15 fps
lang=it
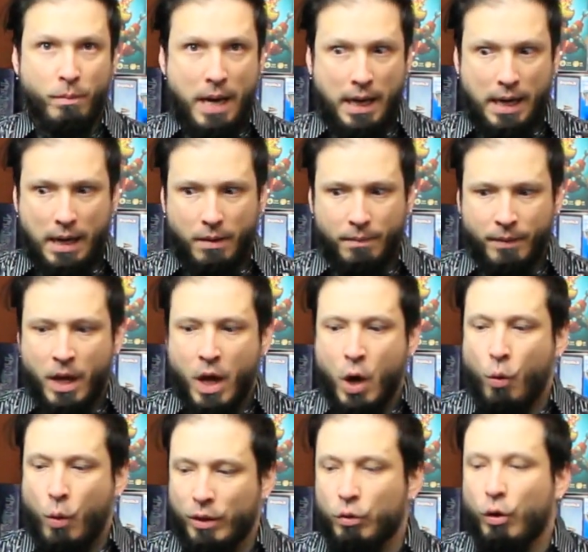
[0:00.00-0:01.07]
bella.
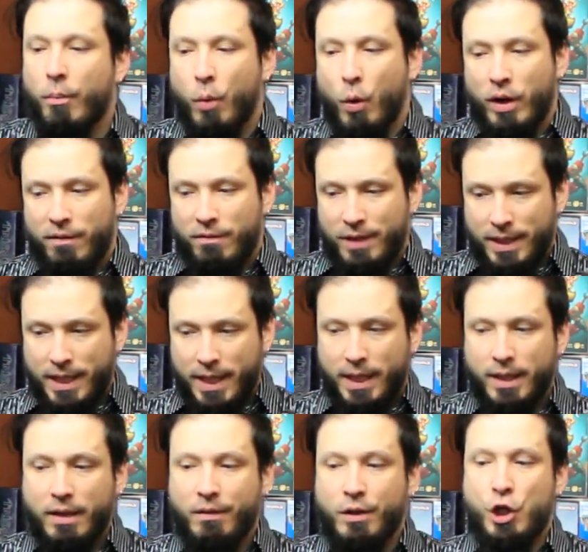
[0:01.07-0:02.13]
Quando la puoi
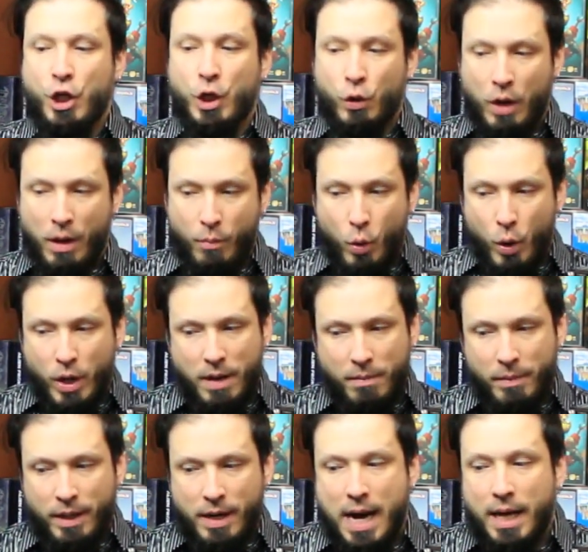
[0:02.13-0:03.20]
vedere da vicino, la puoi
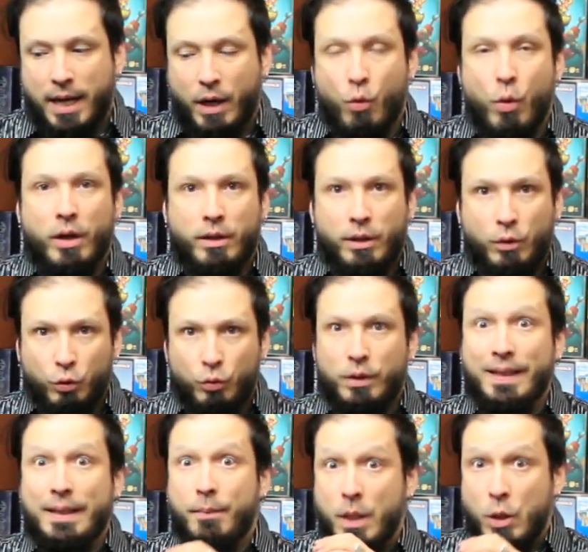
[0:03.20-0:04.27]
ammirare, guardi
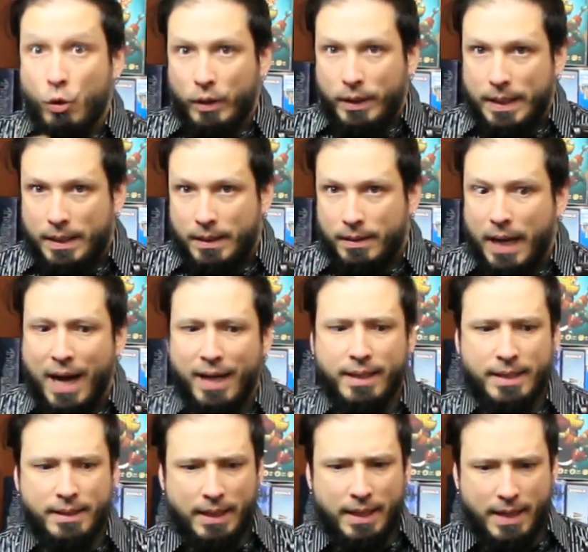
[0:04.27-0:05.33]
tutti i piccoli
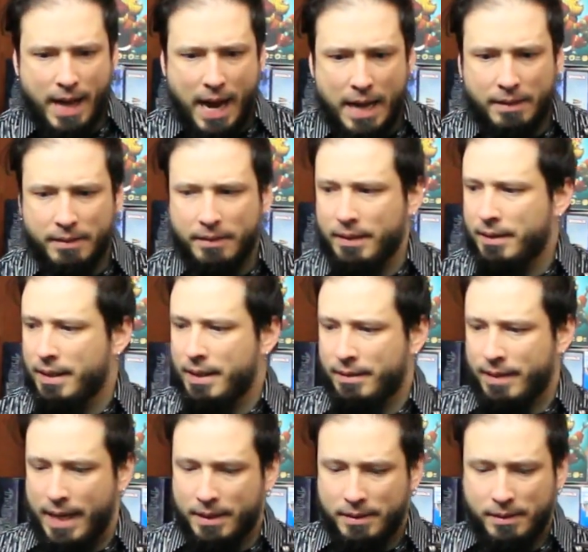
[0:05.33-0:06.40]
dettagli delle carte, delle
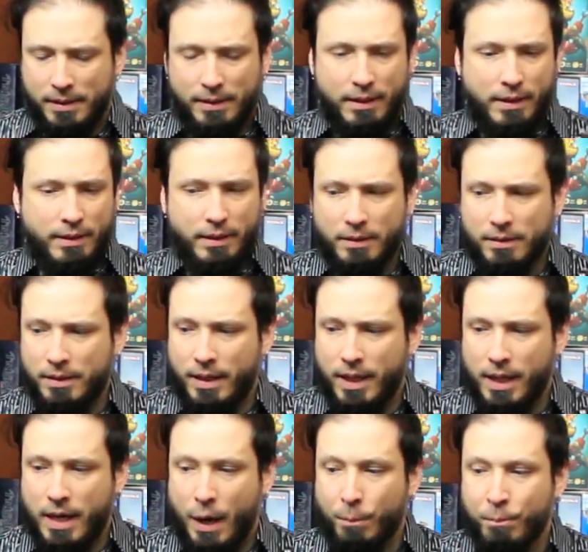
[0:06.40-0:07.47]
tessere, delle
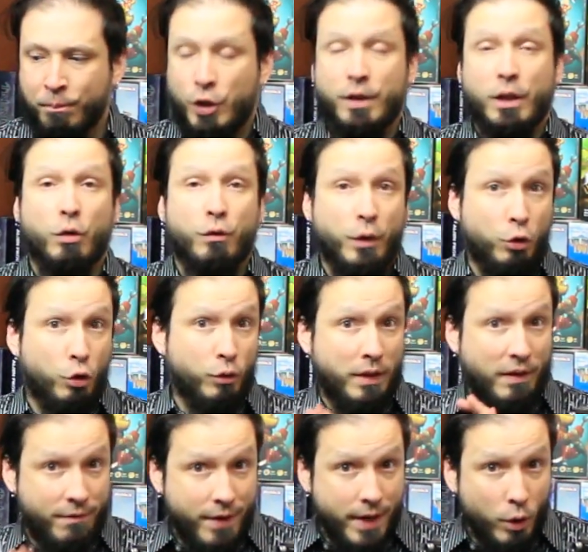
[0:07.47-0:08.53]
tesserine. C'è stato fatto
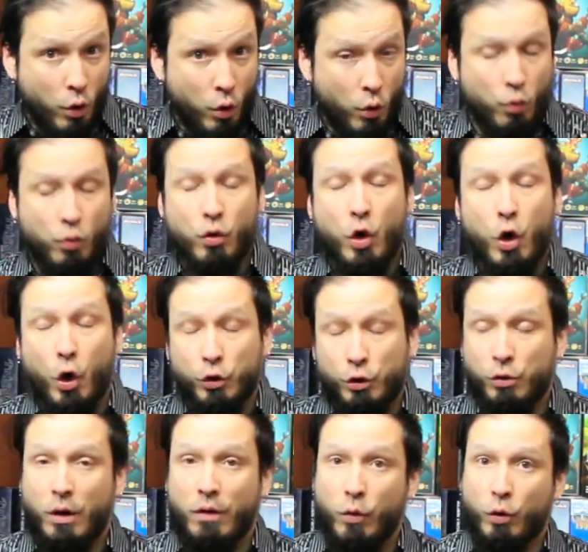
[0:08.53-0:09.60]
davvero un
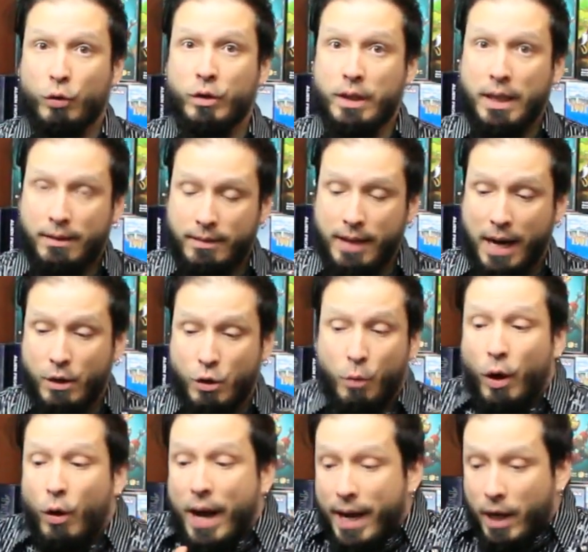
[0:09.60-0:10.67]
grosso lavoro di dettaglio,
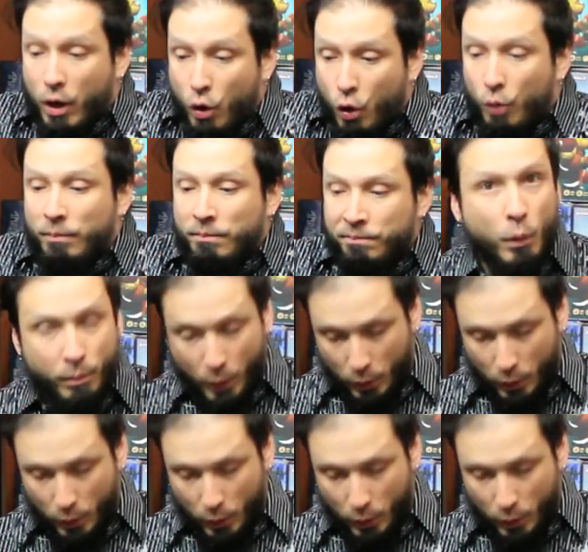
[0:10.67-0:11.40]
però ecco, un